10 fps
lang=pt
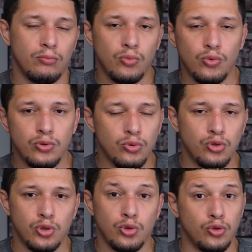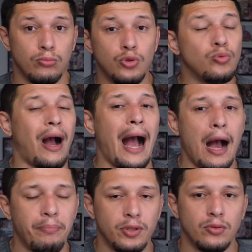muito justo, muito
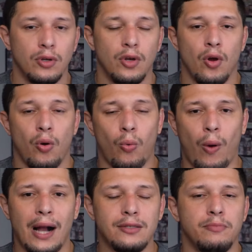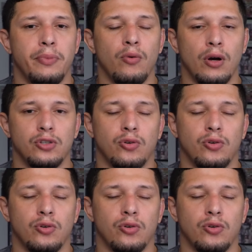rápido, quase pegou as